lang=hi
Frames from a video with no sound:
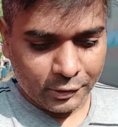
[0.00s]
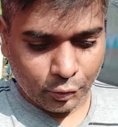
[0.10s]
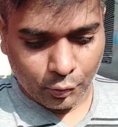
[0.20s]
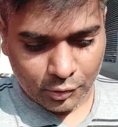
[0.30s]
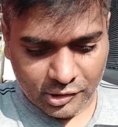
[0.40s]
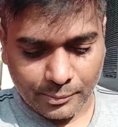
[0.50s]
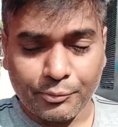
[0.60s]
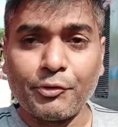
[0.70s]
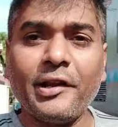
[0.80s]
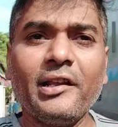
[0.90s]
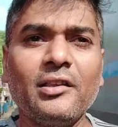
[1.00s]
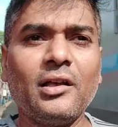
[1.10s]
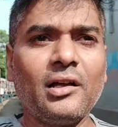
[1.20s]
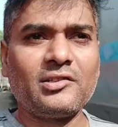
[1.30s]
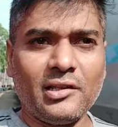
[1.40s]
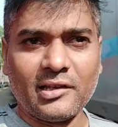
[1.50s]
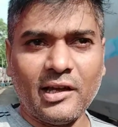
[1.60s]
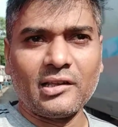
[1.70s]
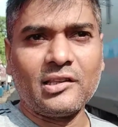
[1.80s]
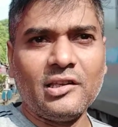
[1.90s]
तो जब ट्रेन चल के
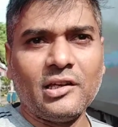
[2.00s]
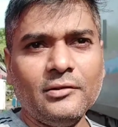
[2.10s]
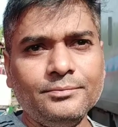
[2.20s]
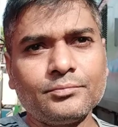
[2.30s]
आती है